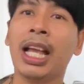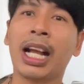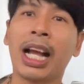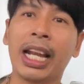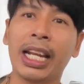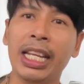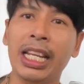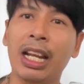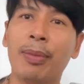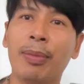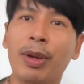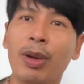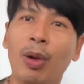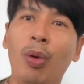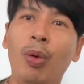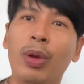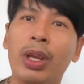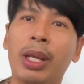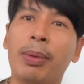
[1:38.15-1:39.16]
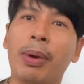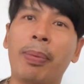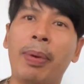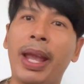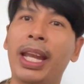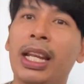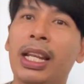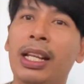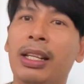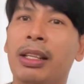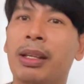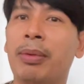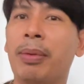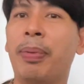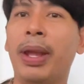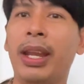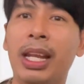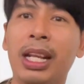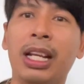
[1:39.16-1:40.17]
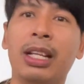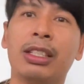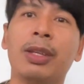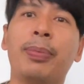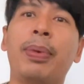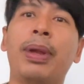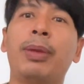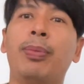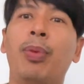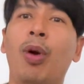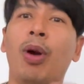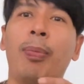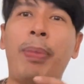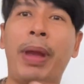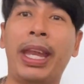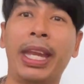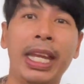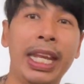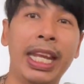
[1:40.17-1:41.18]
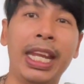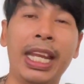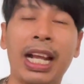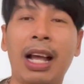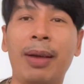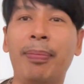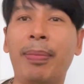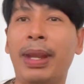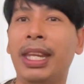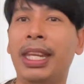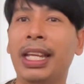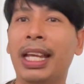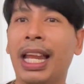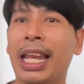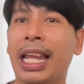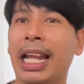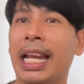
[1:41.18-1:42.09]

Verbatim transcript: คราวนี้เรามาดูอีกประเภทงอีกประเภทหนึ่งก็จะเป็นพวกเพนนีนะครับเพนนีก็